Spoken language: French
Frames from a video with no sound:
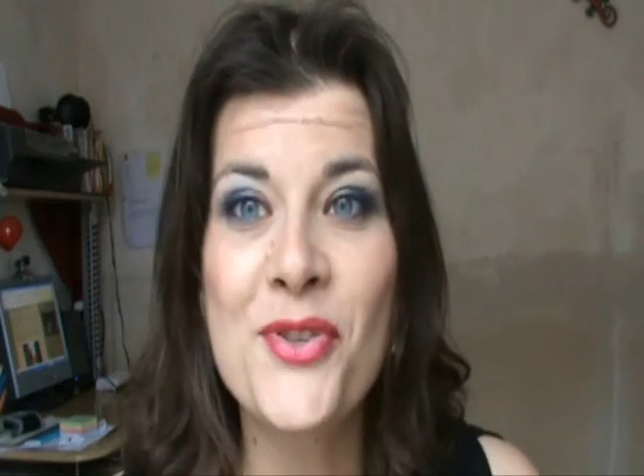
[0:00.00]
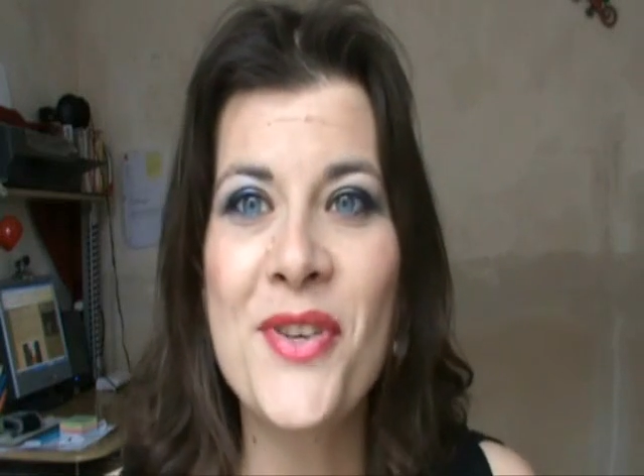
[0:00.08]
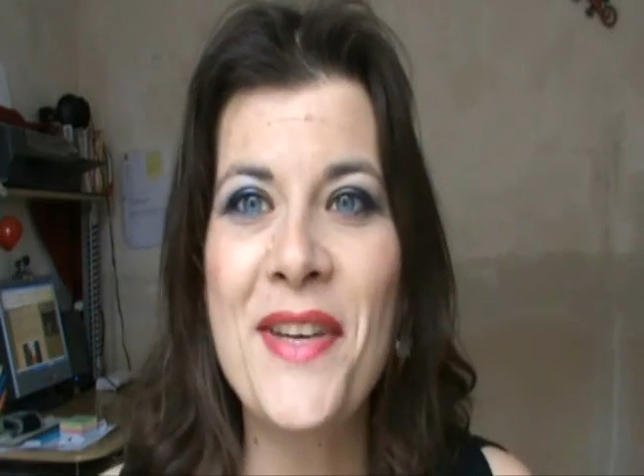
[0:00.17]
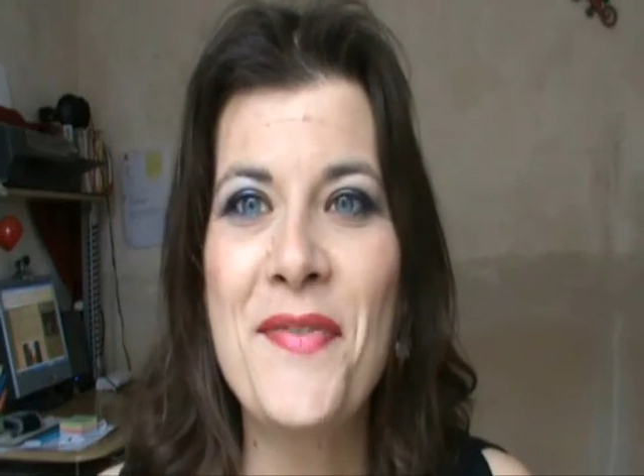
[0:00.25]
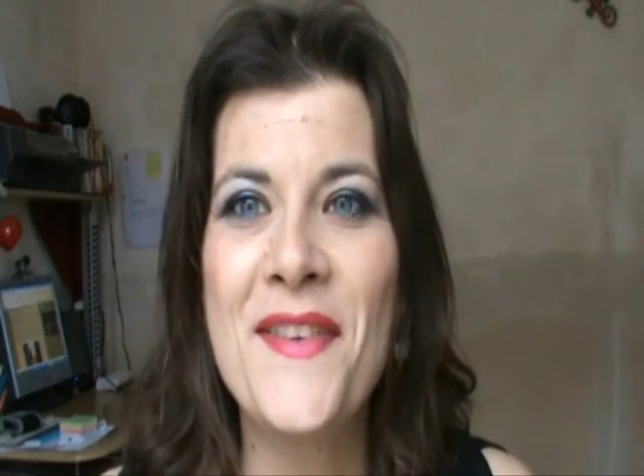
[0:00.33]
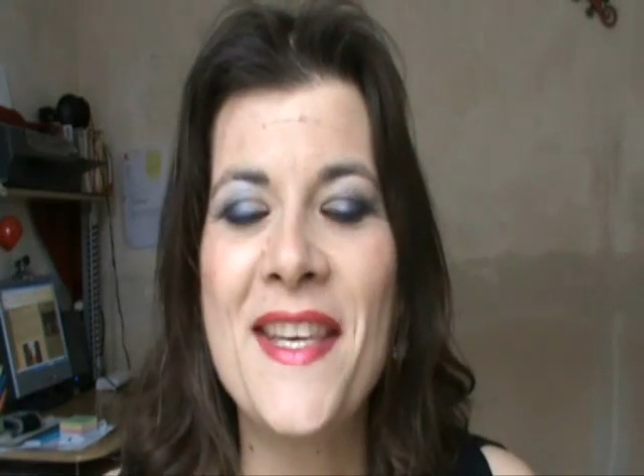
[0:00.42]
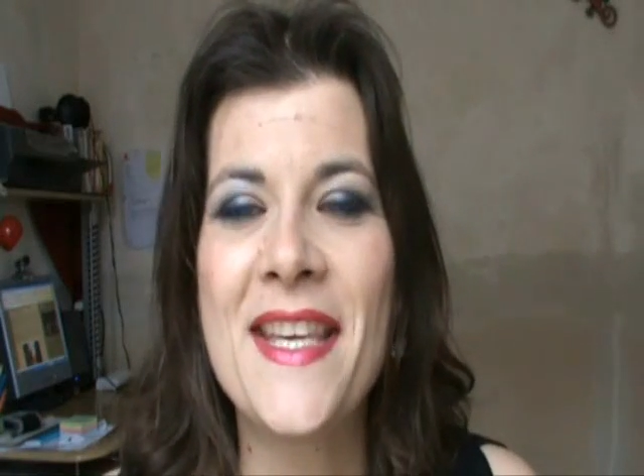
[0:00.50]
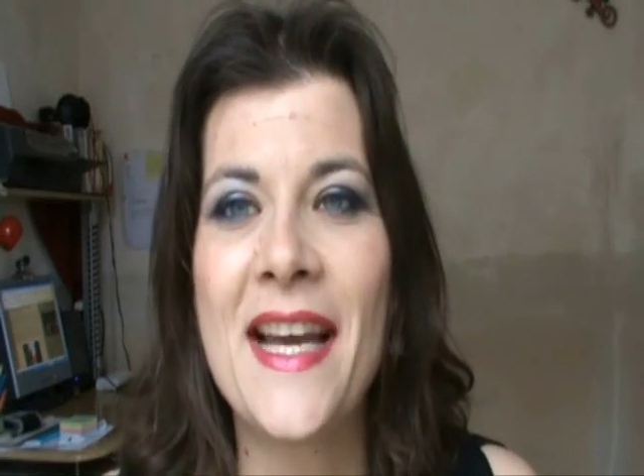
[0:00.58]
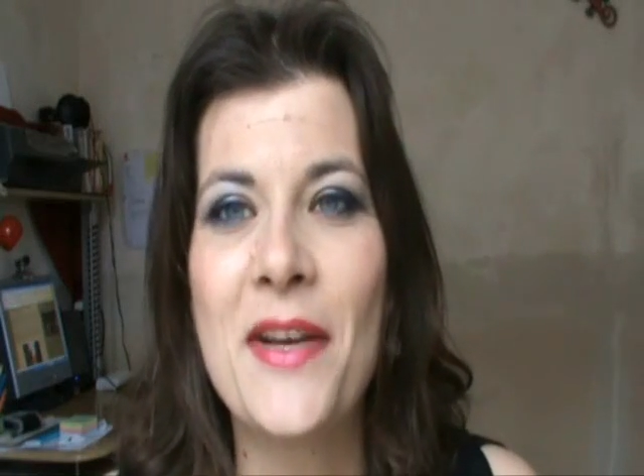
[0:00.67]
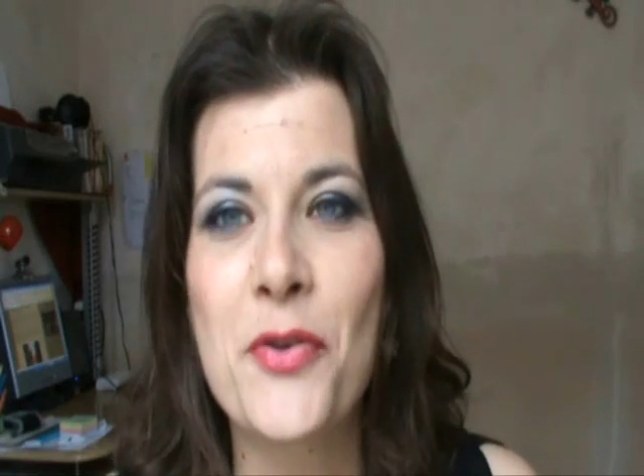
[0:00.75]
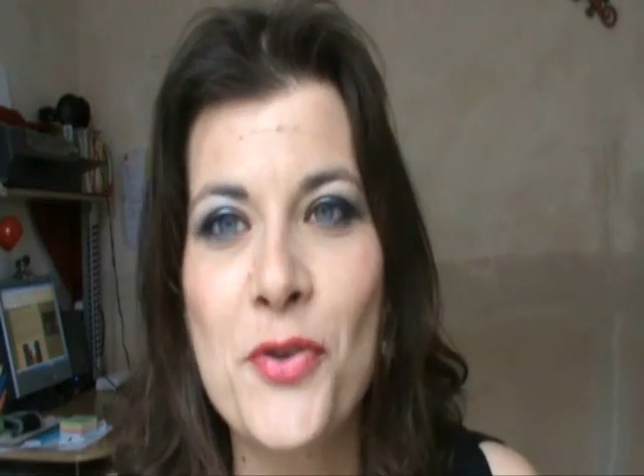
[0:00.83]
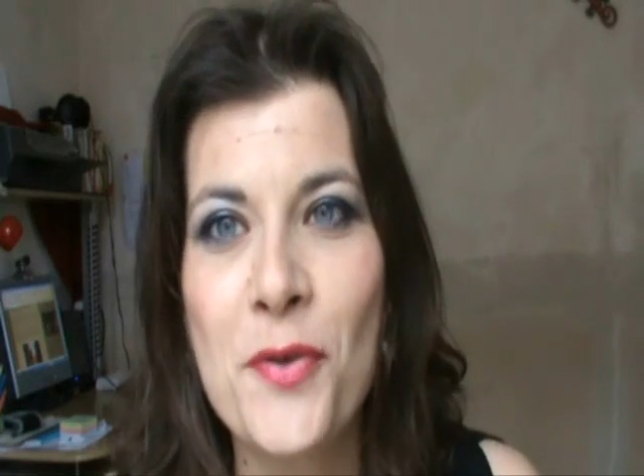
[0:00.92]
Bonjour les
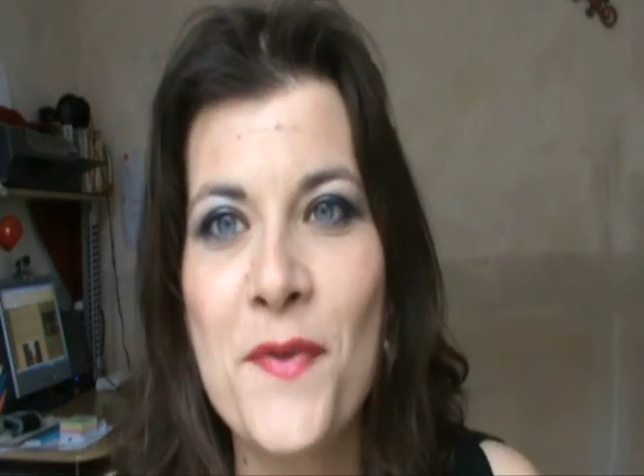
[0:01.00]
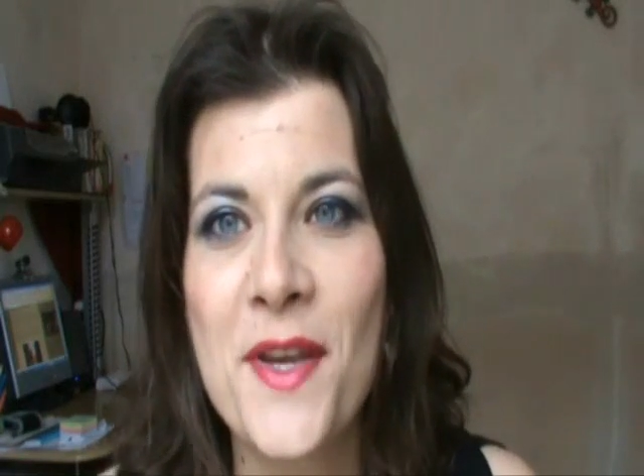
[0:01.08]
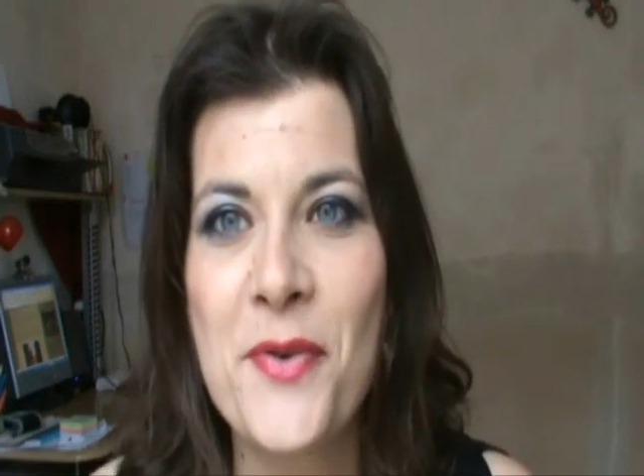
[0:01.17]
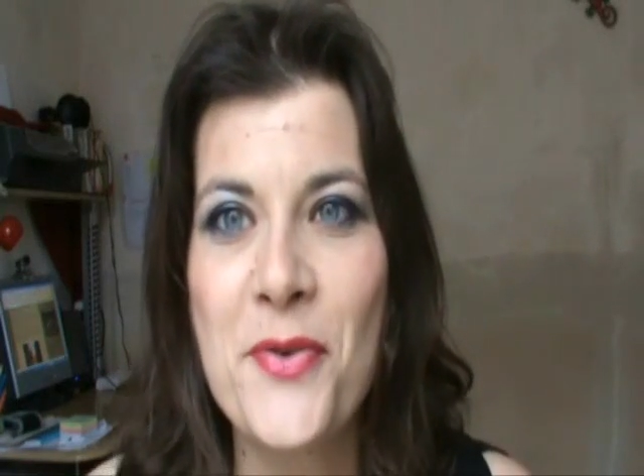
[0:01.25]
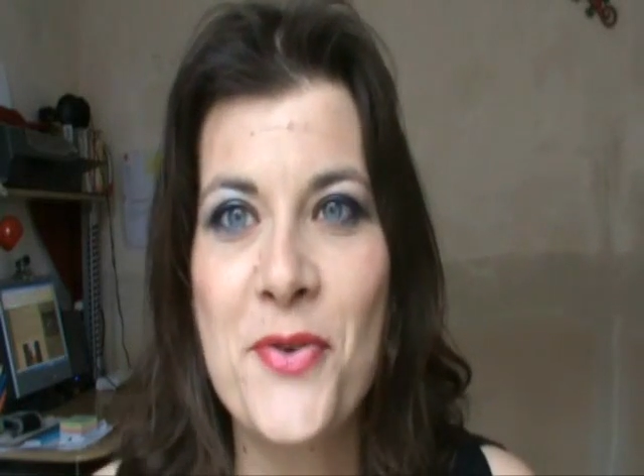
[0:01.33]
filles, alors je reviens